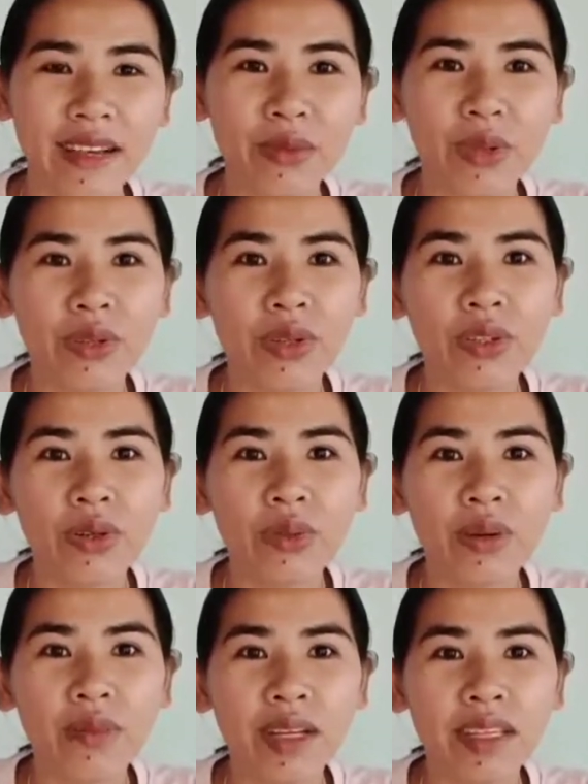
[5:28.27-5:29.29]
xong rồi cho
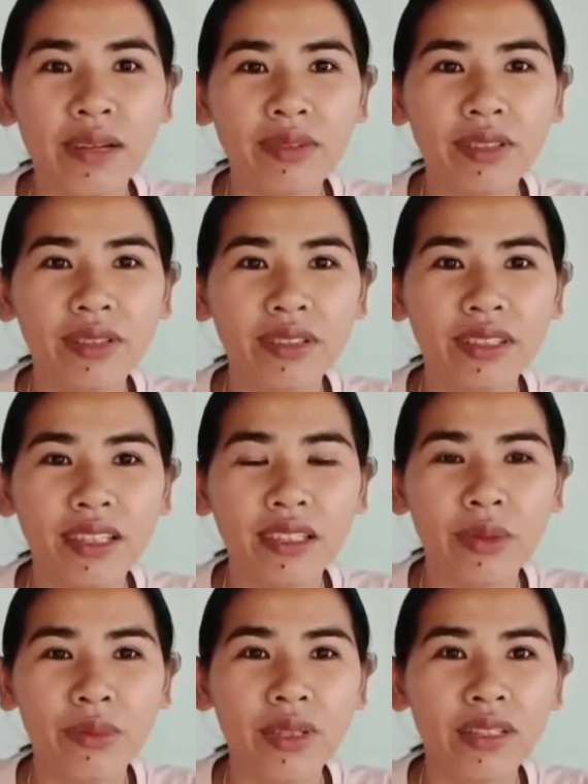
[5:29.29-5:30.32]
dù có bị đóng đường
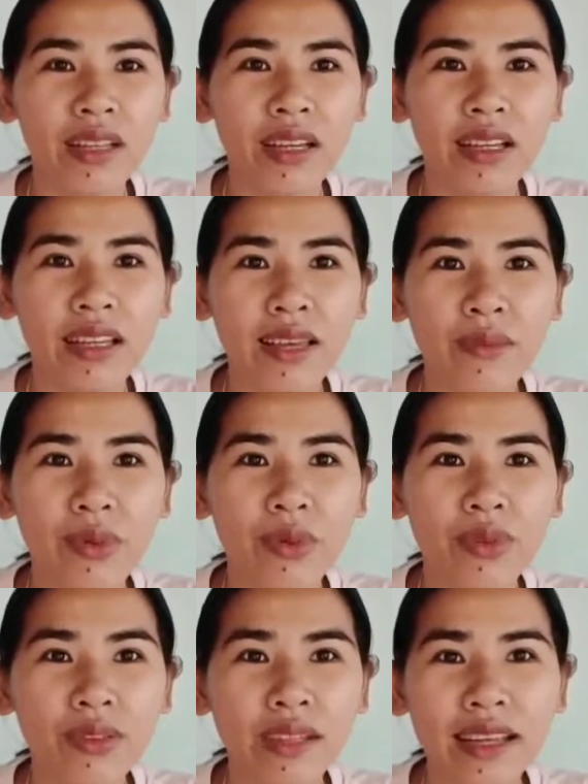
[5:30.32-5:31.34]
thì cũng có thể lấy
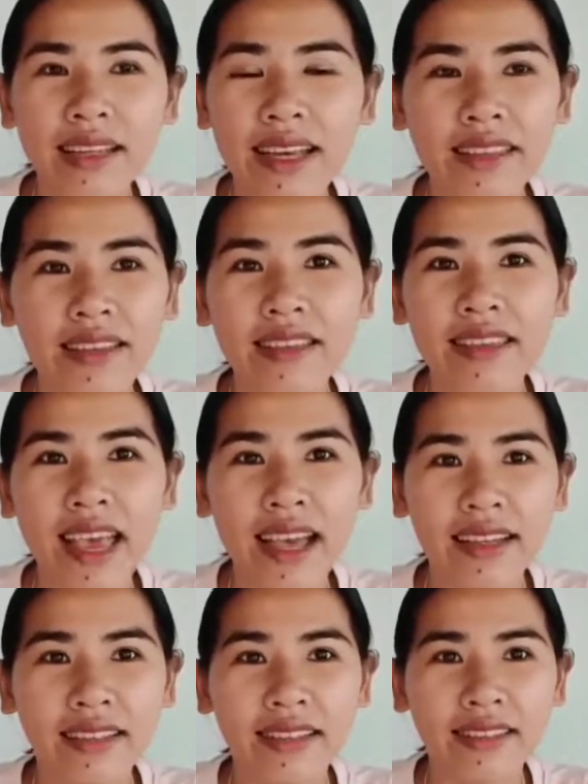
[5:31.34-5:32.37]
muỗng lấy ra dễ
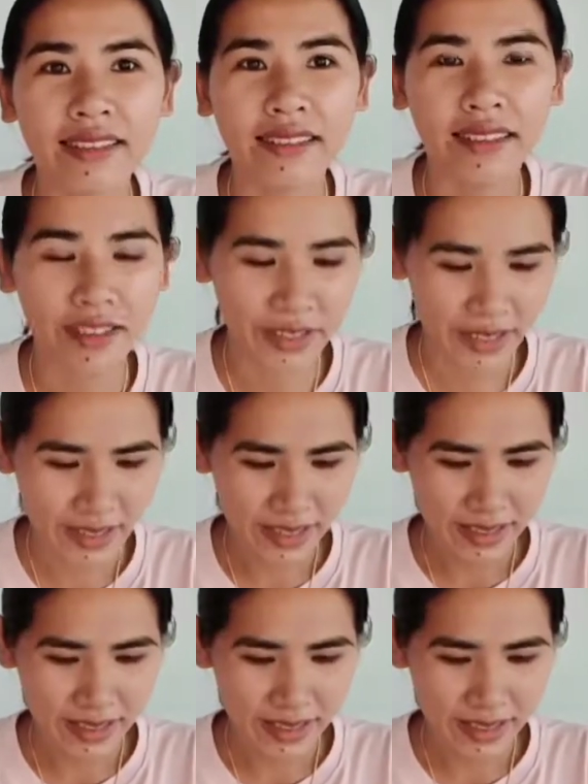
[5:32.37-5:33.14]
dàng rồi